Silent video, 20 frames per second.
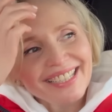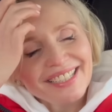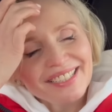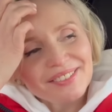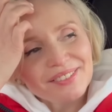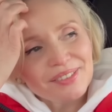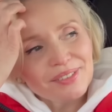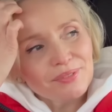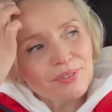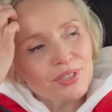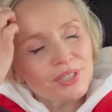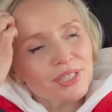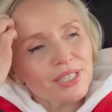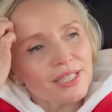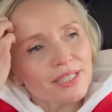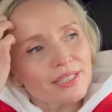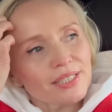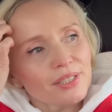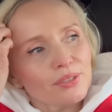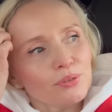Ну и вот
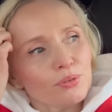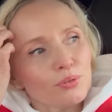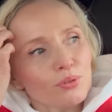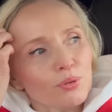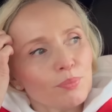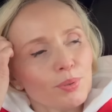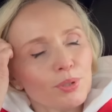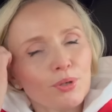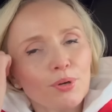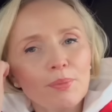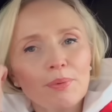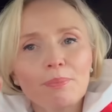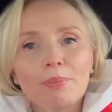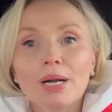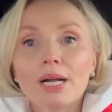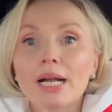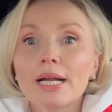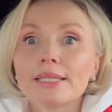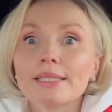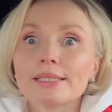сейчас зайду куплю. И
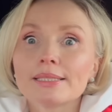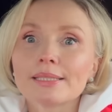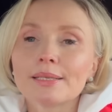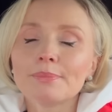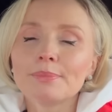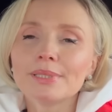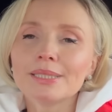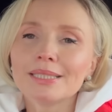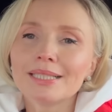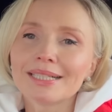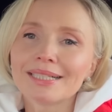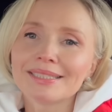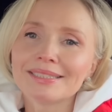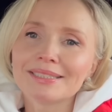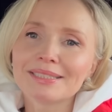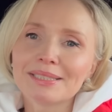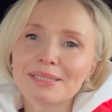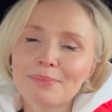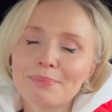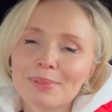пока не забыла,
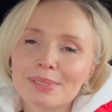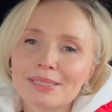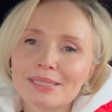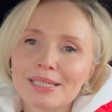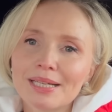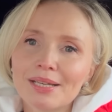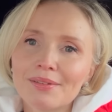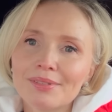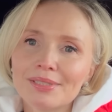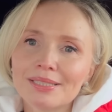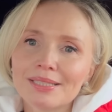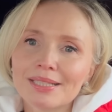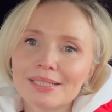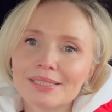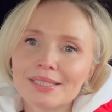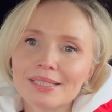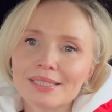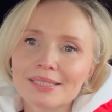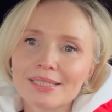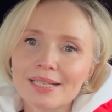хотела поздравить
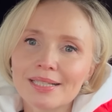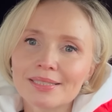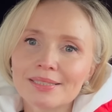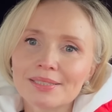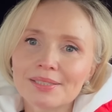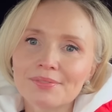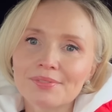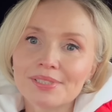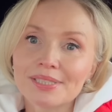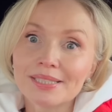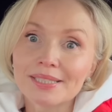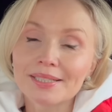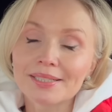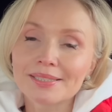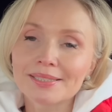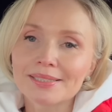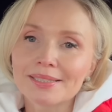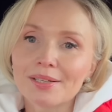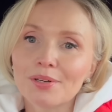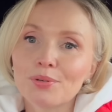казахстанцев всех
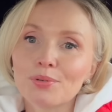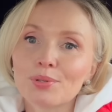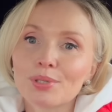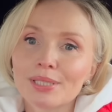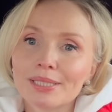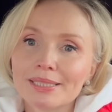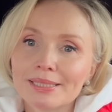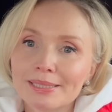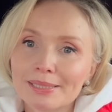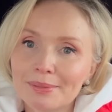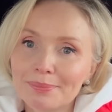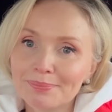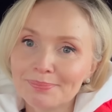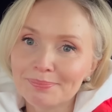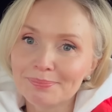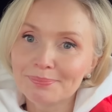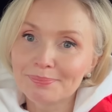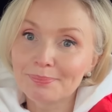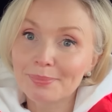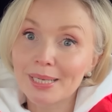с Наурызом
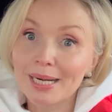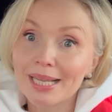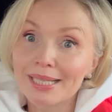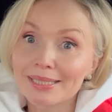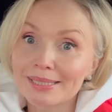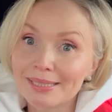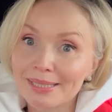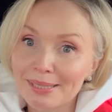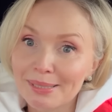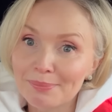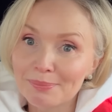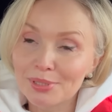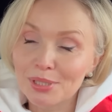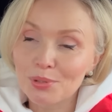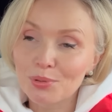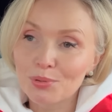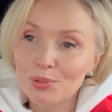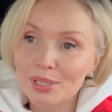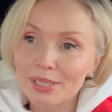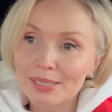праздником
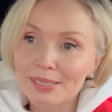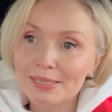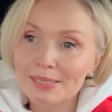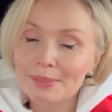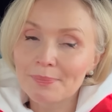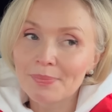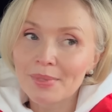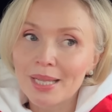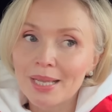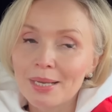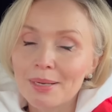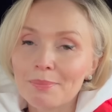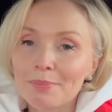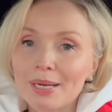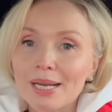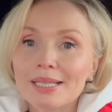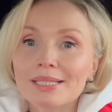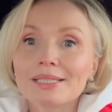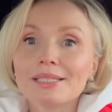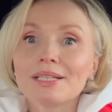Наурыз,
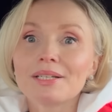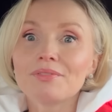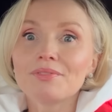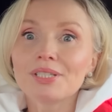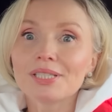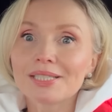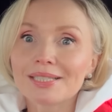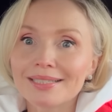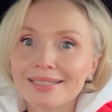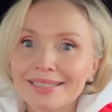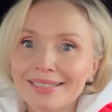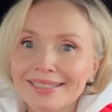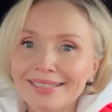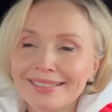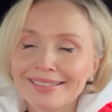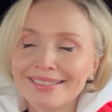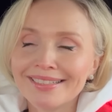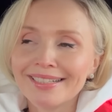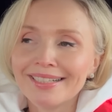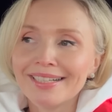праздник
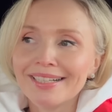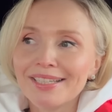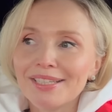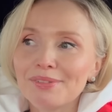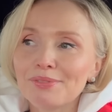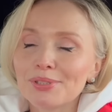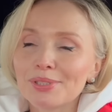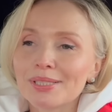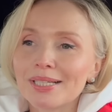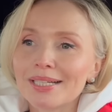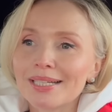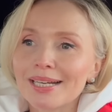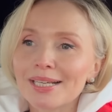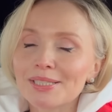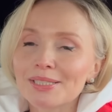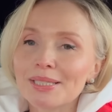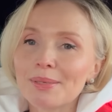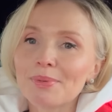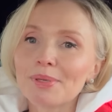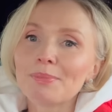весны. И вот как
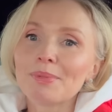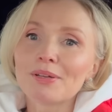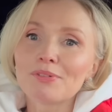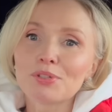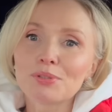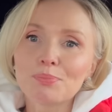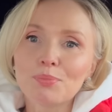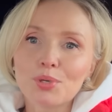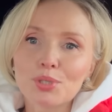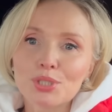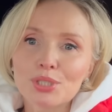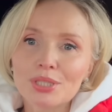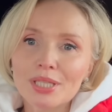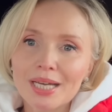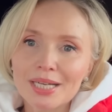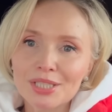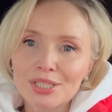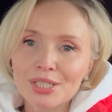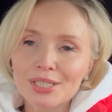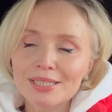раз, например, вот мой старший